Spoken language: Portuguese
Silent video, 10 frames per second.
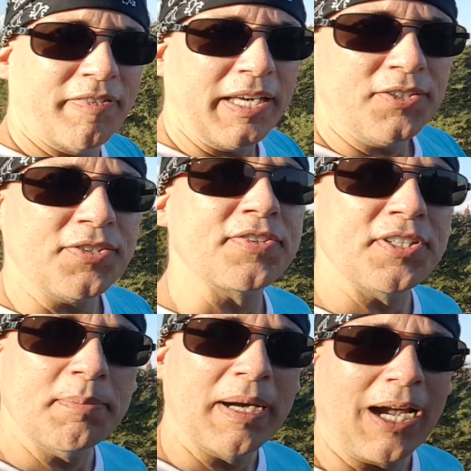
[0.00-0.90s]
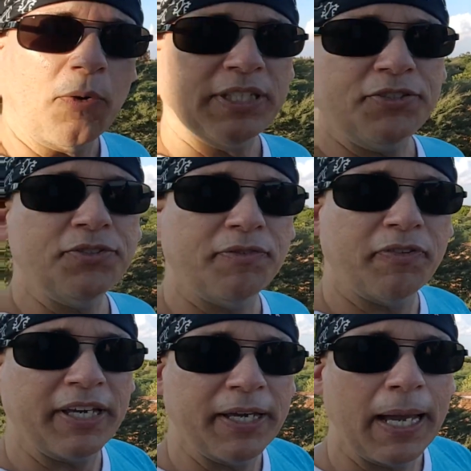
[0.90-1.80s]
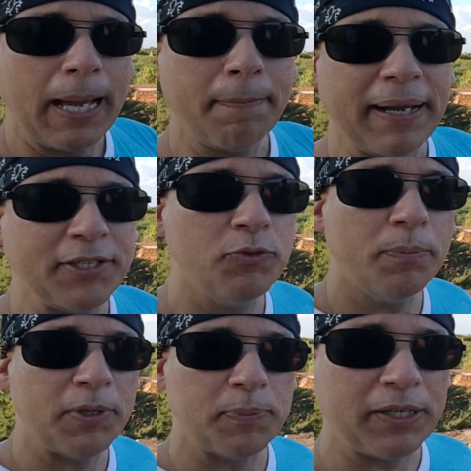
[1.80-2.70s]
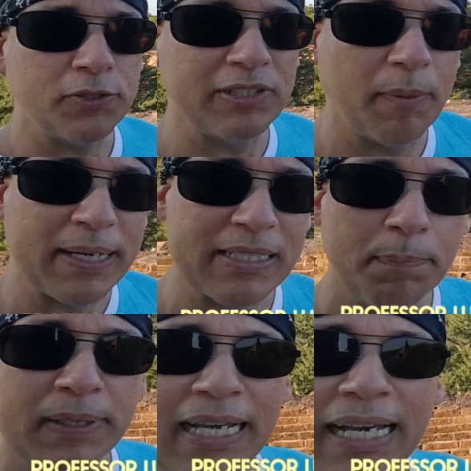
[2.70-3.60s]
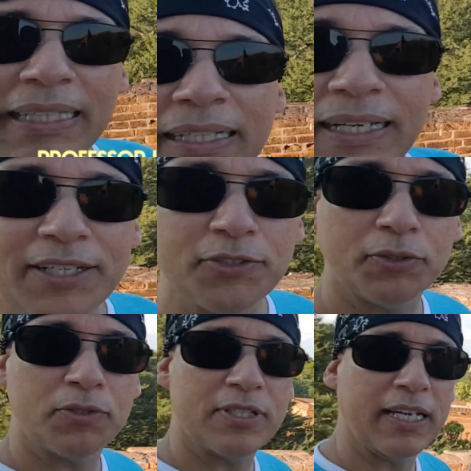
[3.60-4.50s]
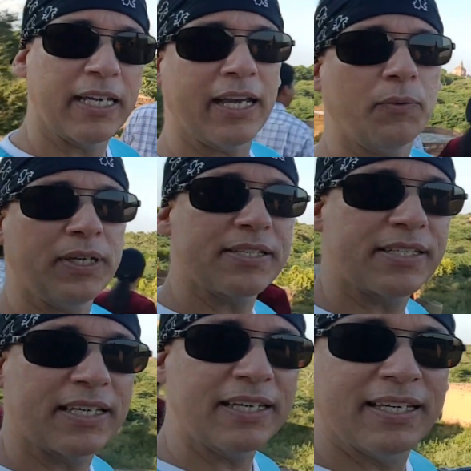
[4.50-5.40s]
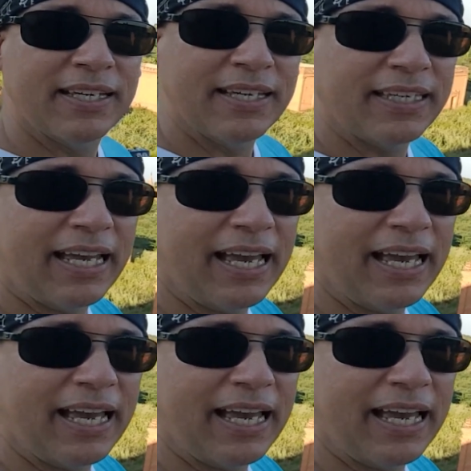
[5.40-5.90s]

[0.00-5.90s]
ver de cima, quando a gente vê a partir de uma perspectiva mais ampliada, a gente consegue reconhecer que a